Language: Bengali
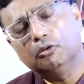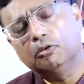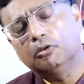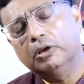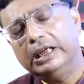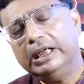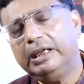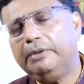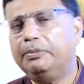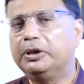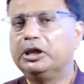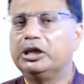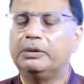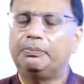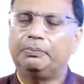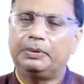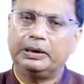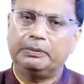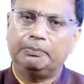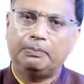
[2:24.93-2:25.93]
হয়েই
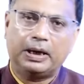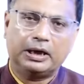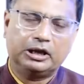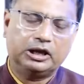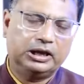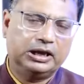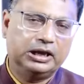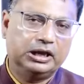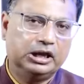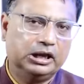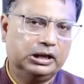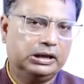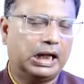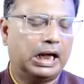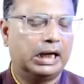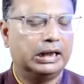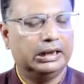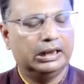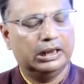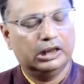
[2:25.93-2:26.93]
বিজেপির পাশে এসে
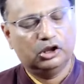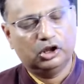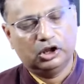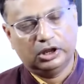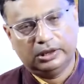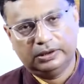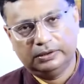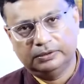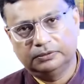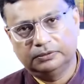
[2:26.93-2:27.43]
দাঁড়িয়েছে